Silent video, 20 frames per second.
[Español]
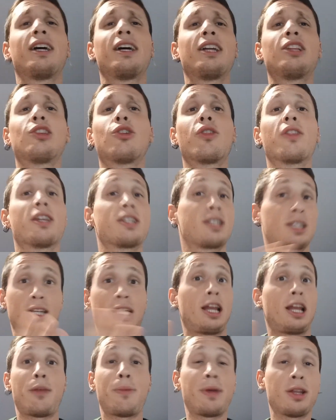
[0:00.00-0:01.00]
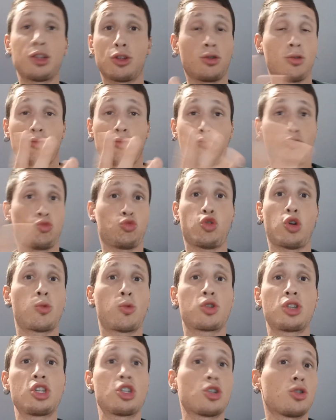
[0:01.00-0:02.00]
Entonces, el viento, como
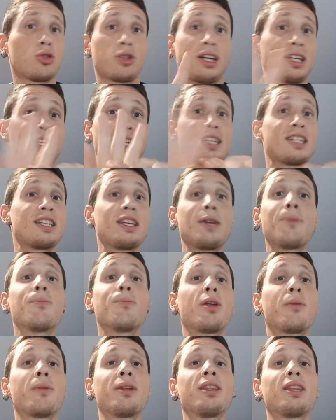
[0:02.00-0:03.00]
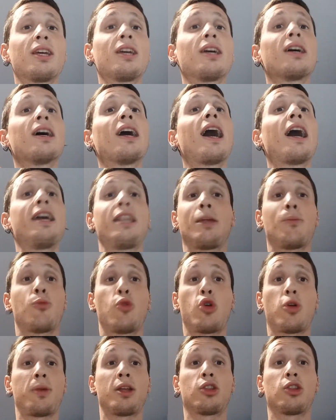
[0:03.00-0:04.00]
hemos dicho, es simplemente aire en
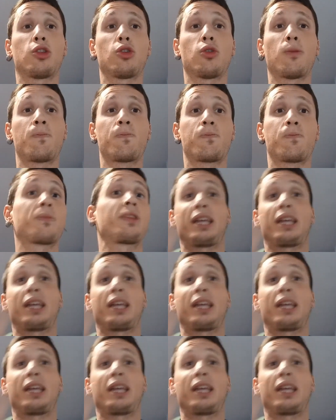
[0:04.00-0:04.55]
movimiento,